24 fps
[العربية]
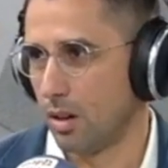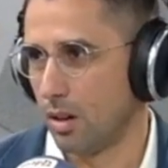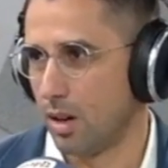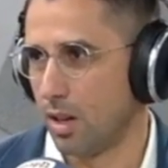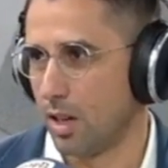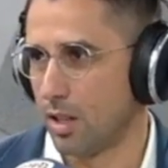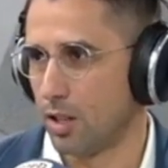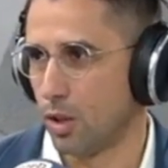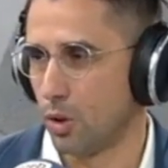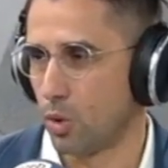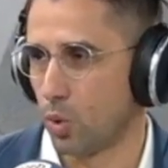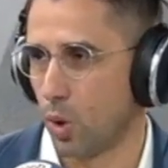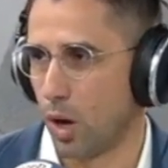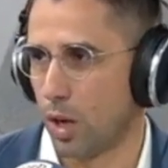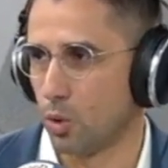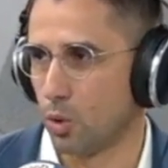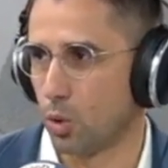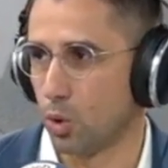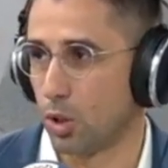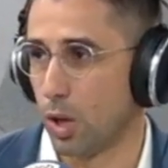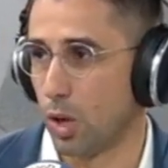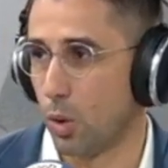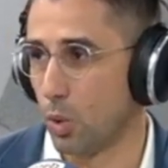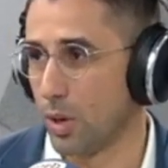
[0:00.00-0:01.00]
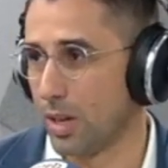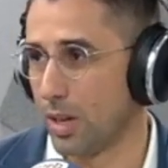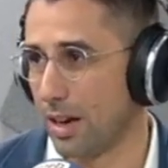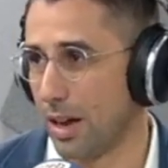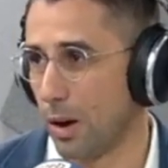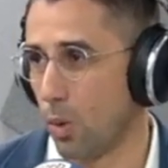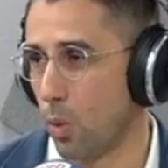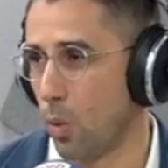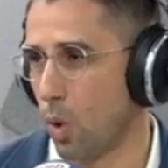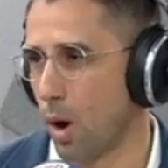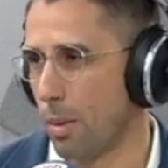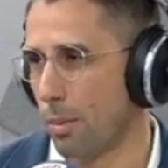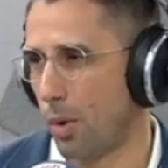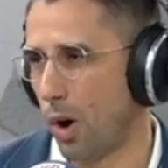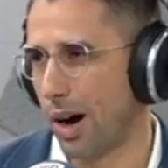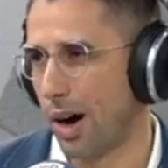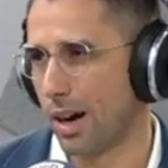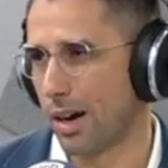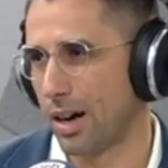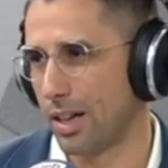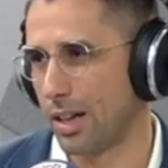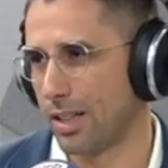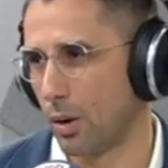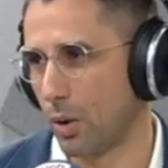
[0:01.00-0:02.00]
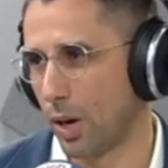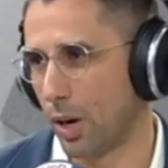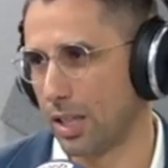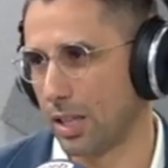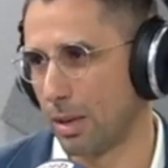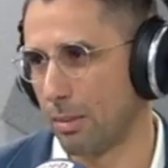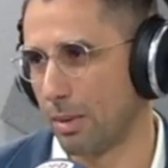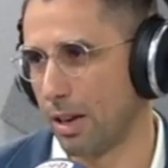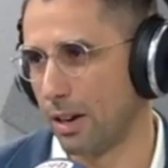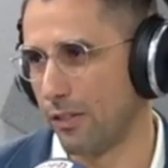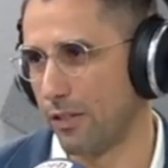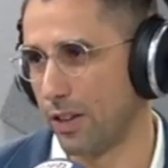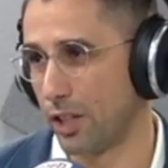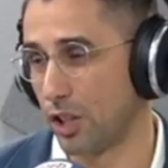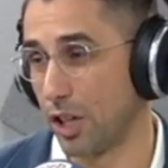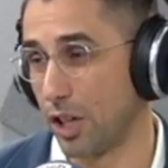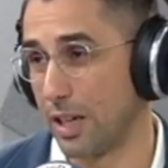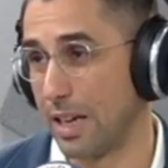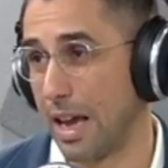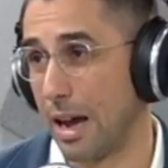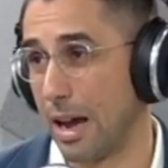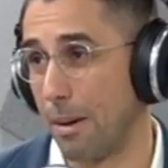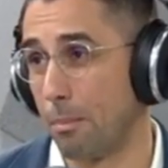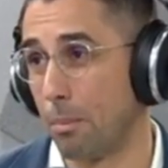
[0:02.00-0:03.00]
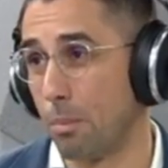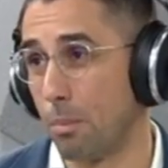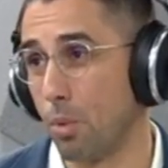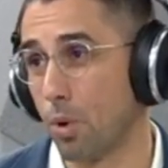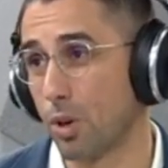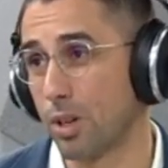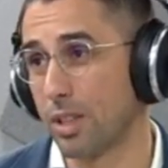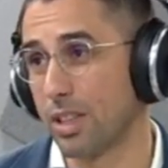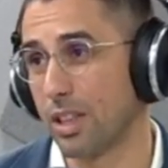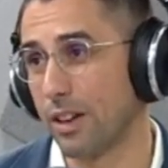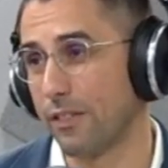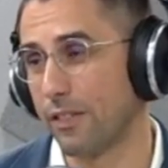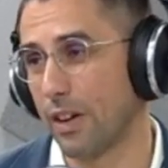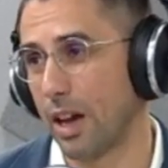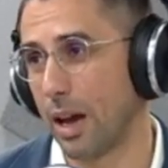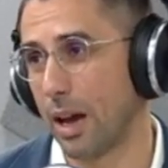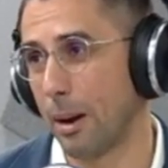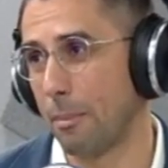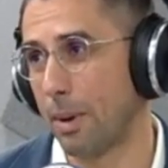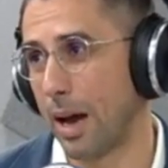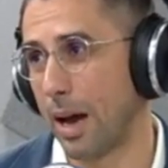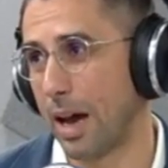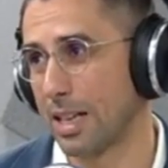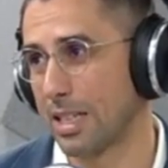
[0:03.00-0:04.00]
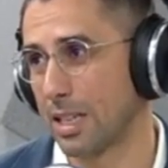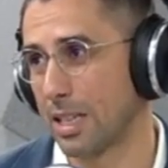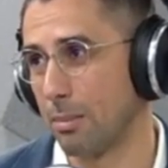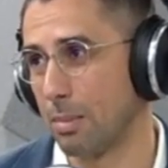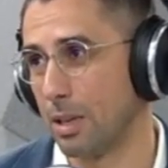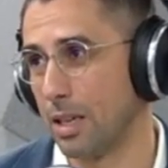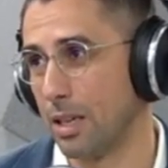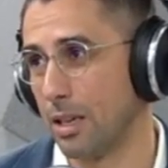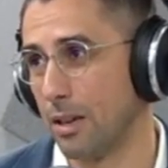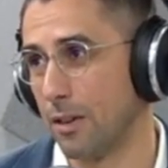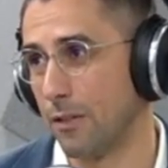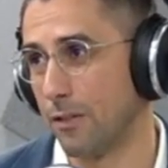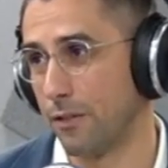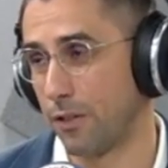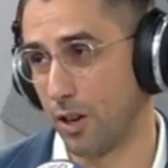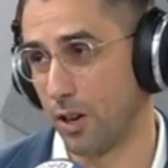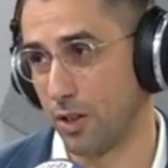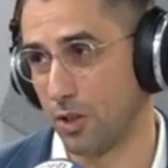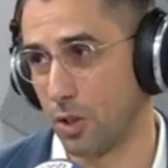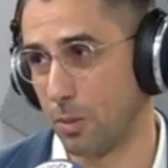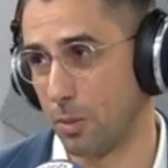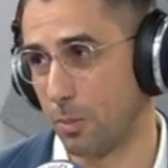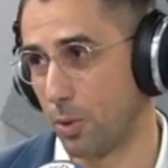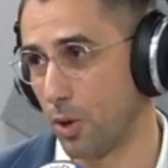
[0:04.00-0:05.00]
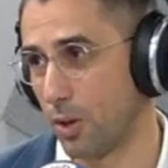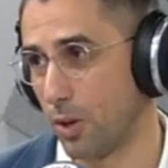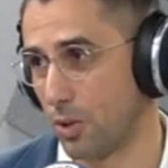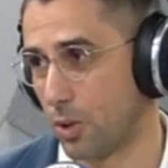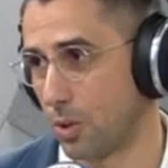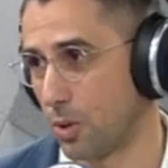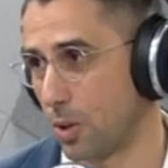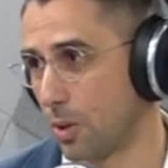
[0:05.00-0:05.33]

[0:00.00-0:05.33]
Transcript: التي تعد طويلة ومعقدة واحتمال فشلها مرتفع بحسب فرانس بريس